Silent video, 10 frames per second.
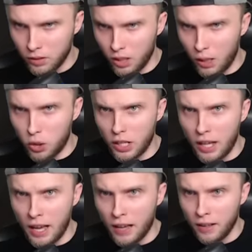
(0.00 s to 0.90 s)

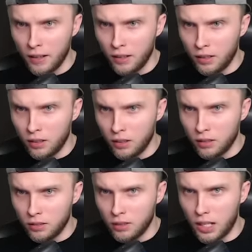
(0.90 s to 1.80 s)
Dobrze!
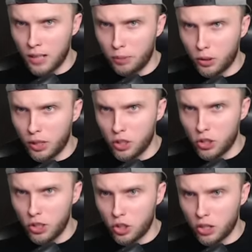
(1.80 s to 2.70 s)

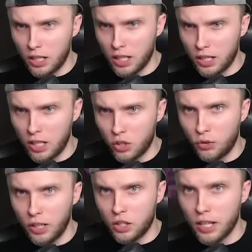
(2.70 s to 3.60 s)
Najpotężniejszy atak na
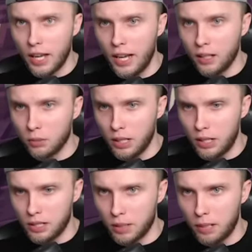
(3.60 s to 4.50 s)
świecie! Ej, to
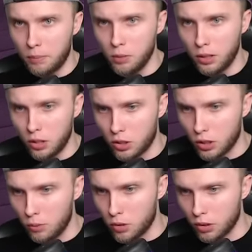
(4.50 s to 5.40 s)
nawet zabiera punkty
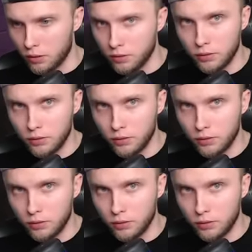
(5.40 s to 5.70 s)
życia, dobrze.